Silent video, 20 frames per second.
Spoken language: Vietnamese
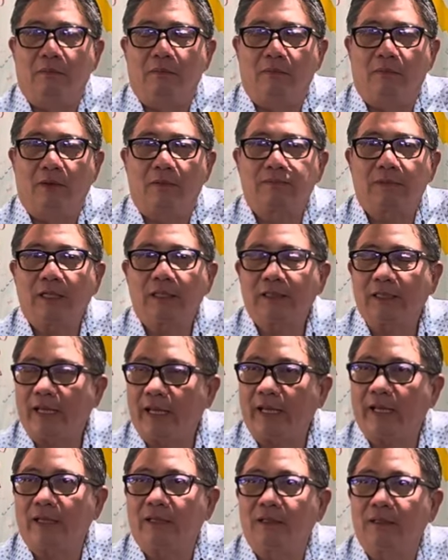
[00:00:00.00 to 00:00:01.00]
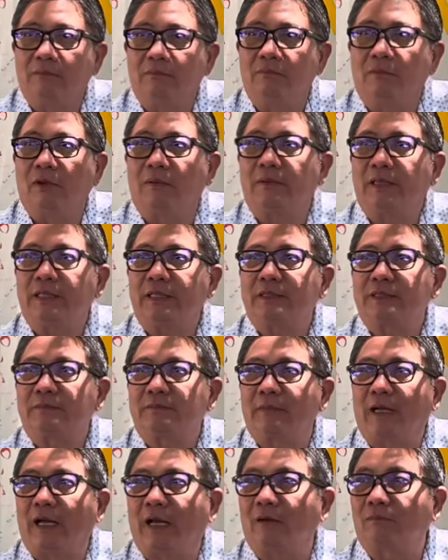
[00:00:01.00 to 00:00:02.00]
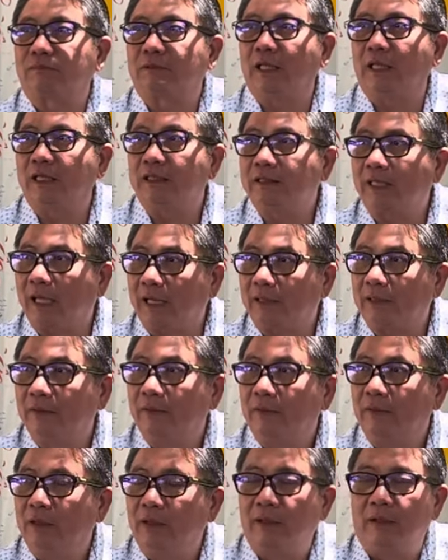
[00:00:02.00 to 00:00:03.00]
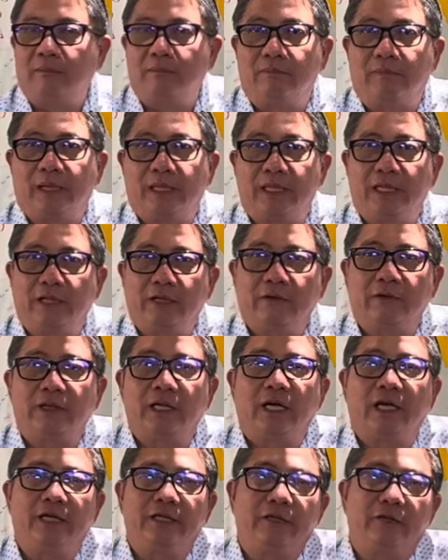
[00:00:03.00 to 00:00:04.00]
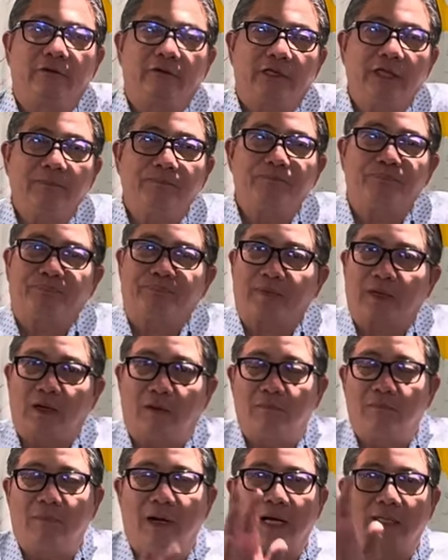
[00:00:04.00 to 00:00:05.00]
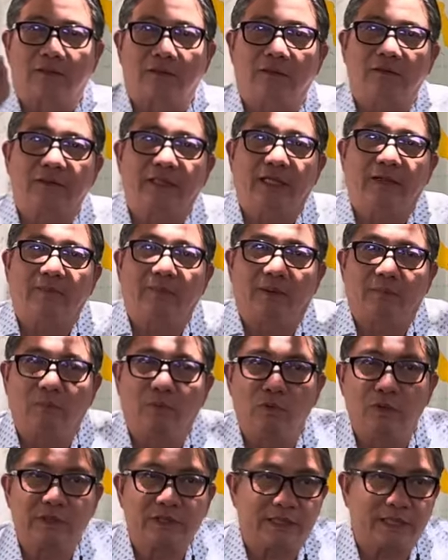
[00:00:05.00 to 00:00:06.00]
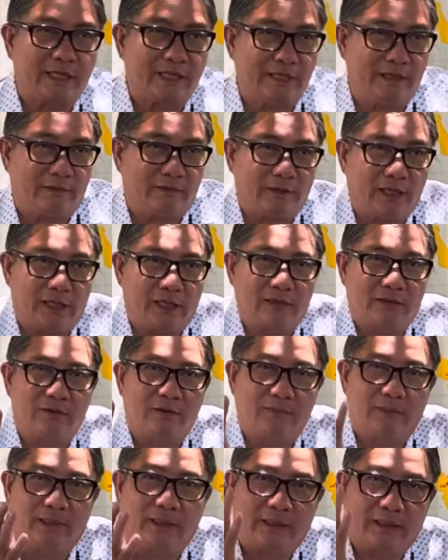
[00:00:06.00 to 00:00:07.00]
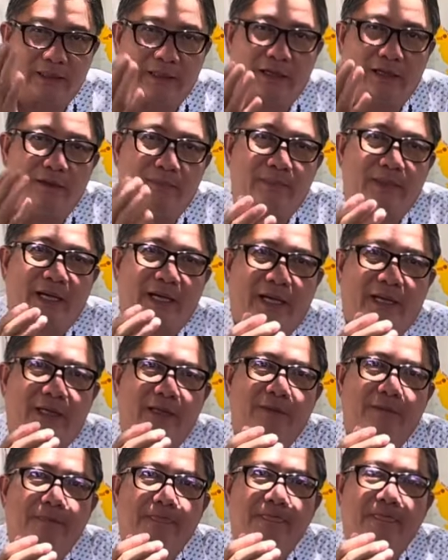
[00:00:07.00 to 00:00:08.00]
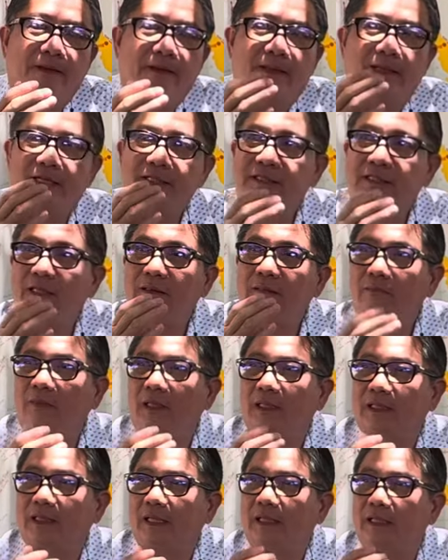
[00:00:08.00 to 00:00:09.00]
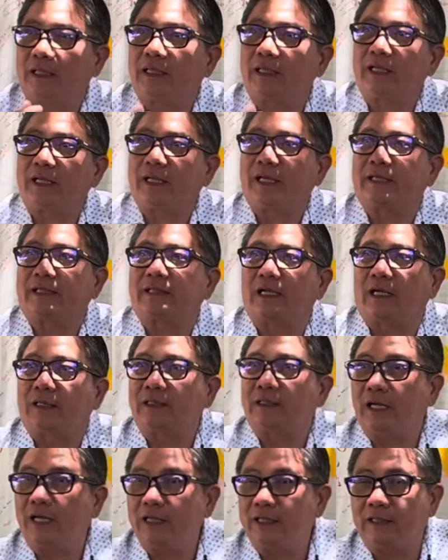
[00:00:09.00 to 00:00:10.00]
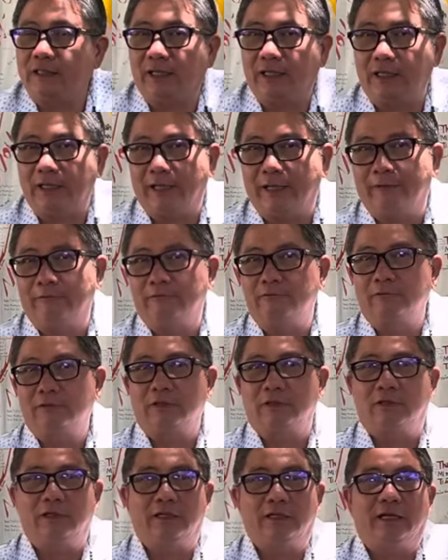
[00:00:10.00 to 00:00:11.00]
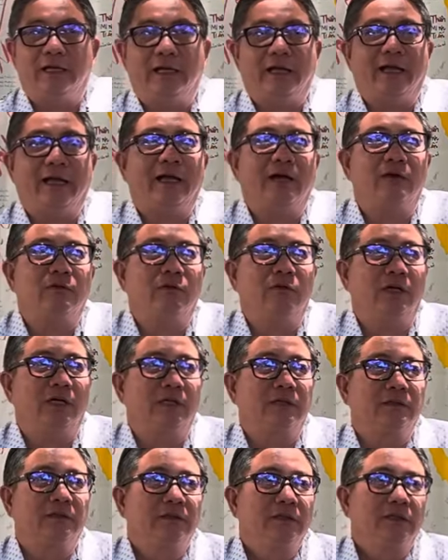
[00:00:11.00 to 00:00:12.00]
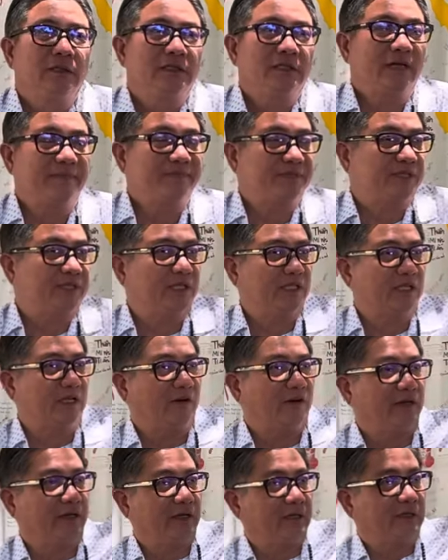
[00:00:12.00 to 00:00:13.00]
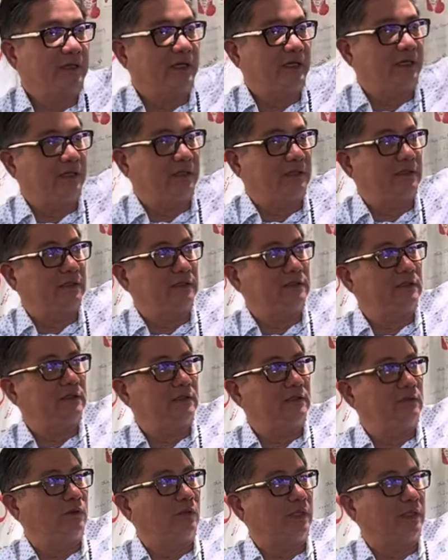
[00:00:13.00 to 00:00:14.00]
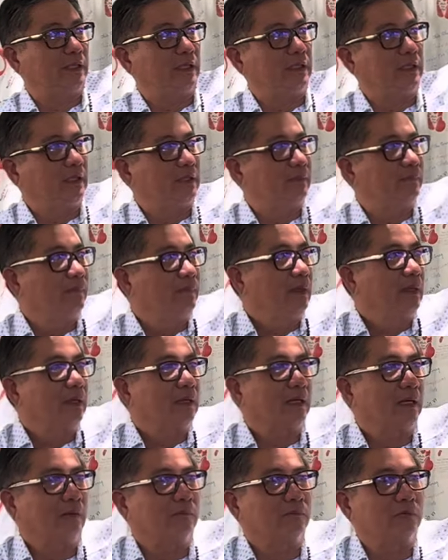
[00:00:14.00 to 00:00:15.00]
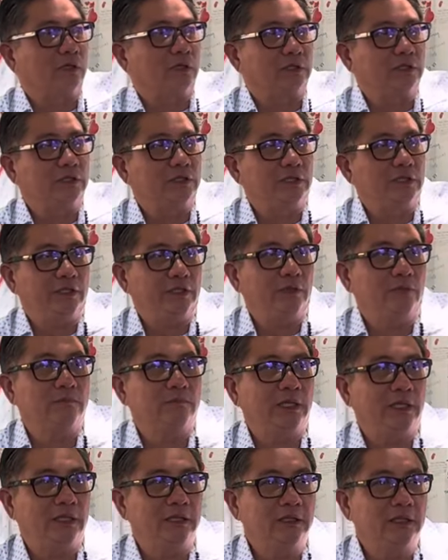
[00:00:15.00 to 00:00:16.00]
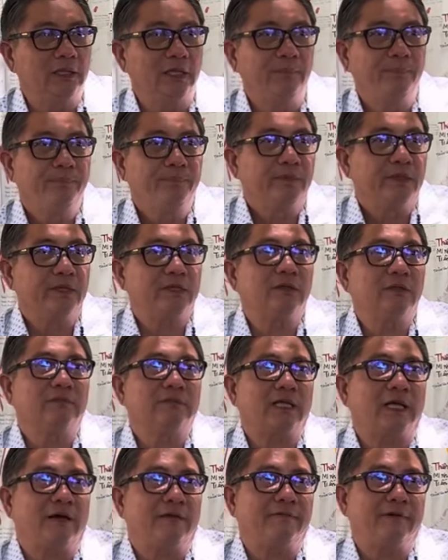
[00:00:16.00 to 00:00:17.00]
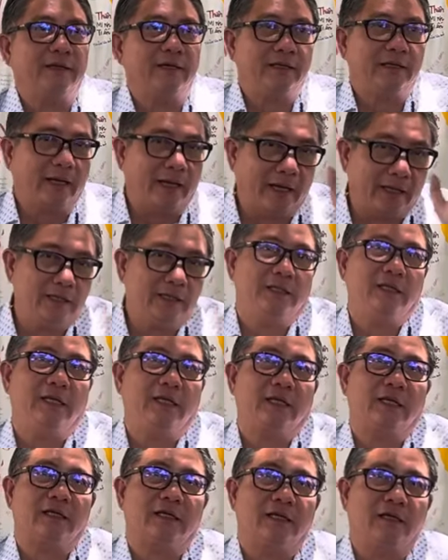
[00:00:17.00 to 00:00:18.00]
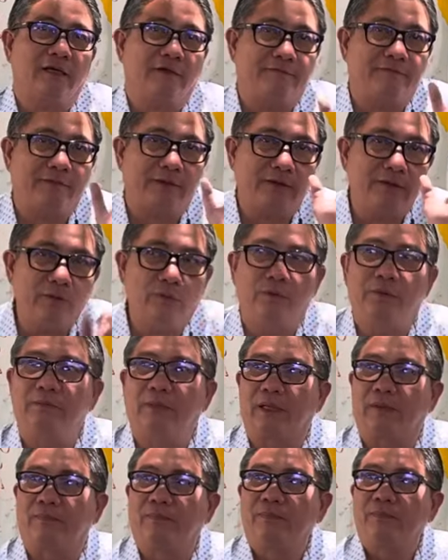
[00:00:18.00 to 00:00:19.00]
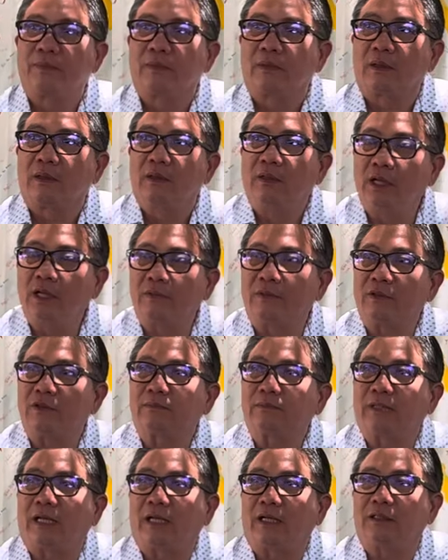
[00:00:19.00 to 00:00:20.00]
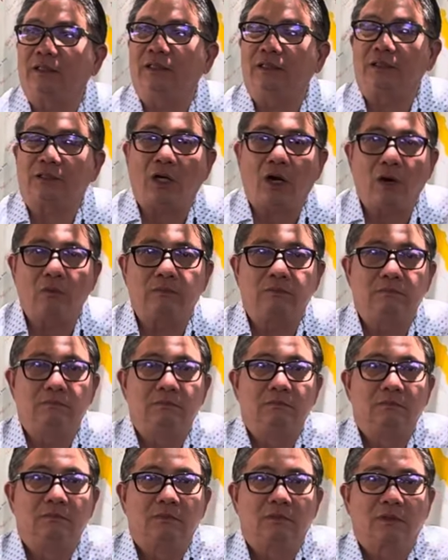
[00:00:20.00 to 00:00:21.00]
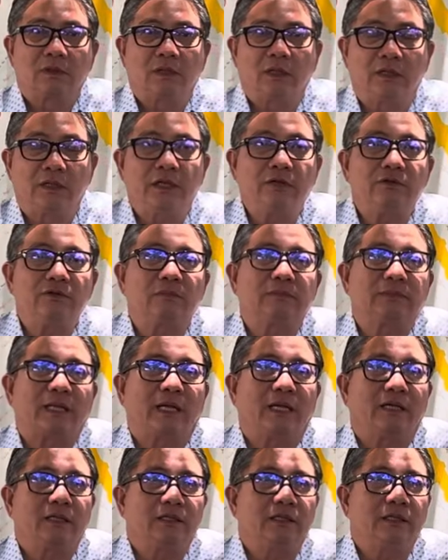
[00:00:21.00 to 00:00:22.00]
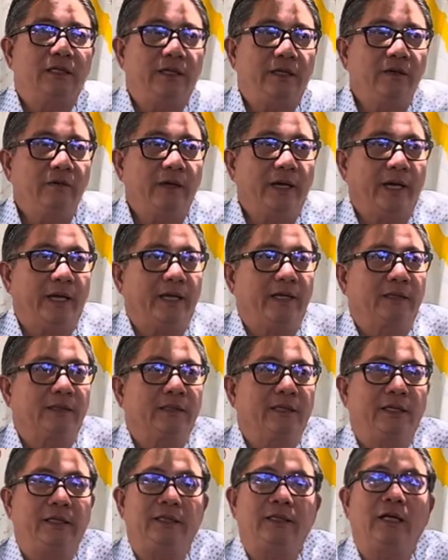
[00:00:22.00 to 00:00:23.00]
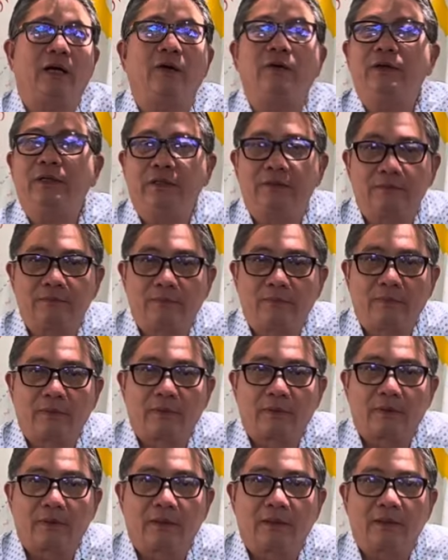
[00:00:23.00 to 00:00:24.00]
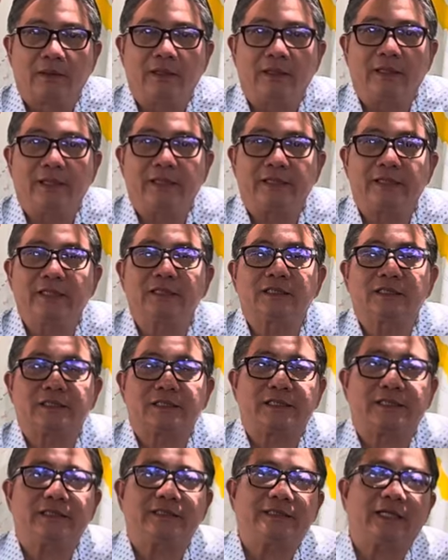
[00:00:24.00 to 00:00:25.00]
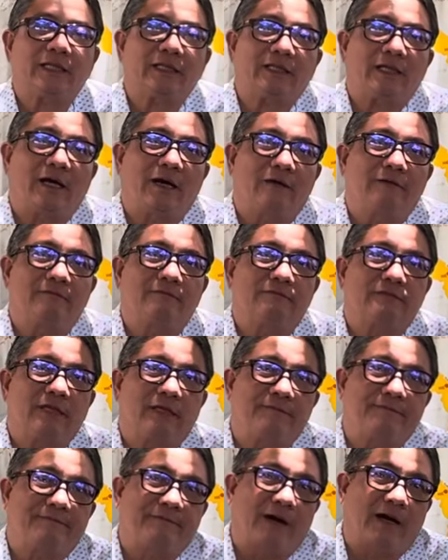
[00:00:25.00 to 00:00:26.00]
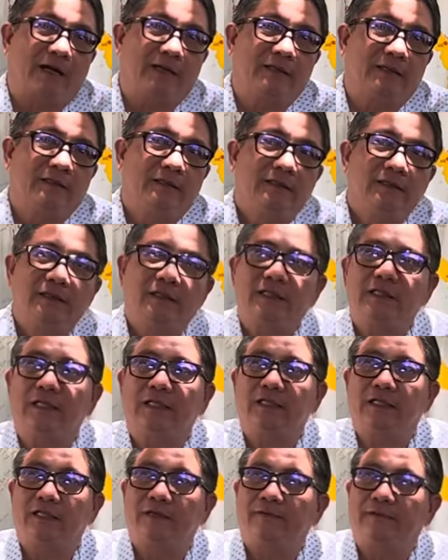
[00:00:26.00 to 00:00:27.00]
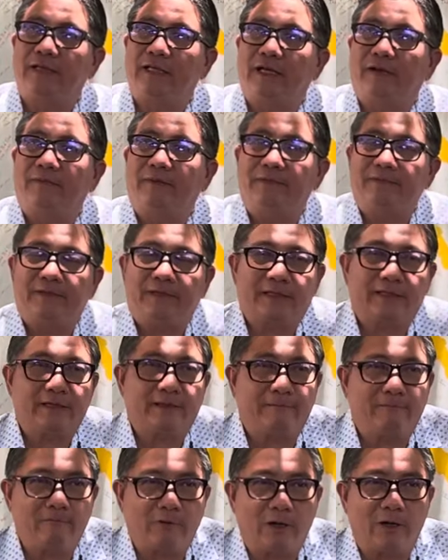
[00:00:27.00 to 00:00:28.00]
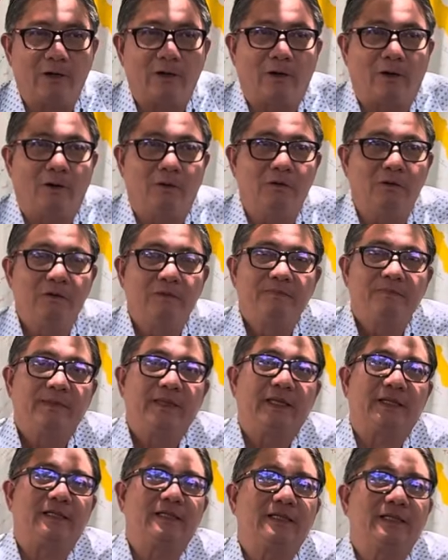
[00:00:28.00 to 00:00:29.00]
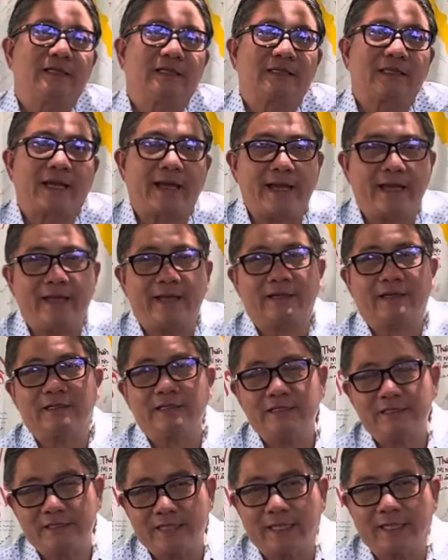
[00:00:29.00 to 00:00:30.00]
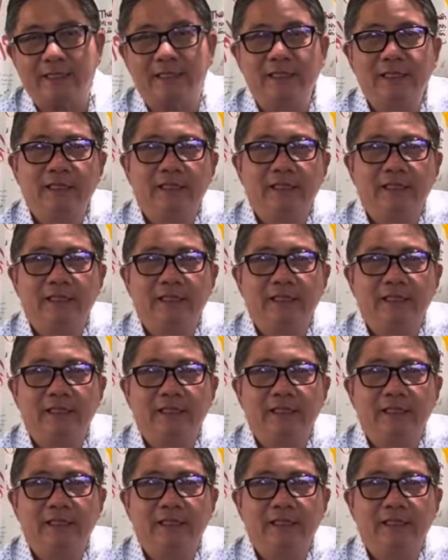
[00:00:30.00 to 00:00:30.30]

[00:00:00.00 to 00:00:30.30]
một nấc thang một cái bài học thử thách mà nhiều đời nhiều kiếp ông bà tổ tiên mình muốn sinh vào thời của mình ngày hôm nay để chứng minh cái những cái ngày tận thế như thế nào gọi là hạ hạ quân sắp sửa đổi ra thời thượng thượng quân thánh đức không còn người hung dữ nữa thì chúng ta phải hãnh diện và phải vui mừng nếu mà chúng ta là người tốt còn nếu chúng ta là người yếu hèn thì thôi thì cứ cứ trách thân trách phận có những người bây giờ bên Việt Nam quá khổ thì cứ than cứ trách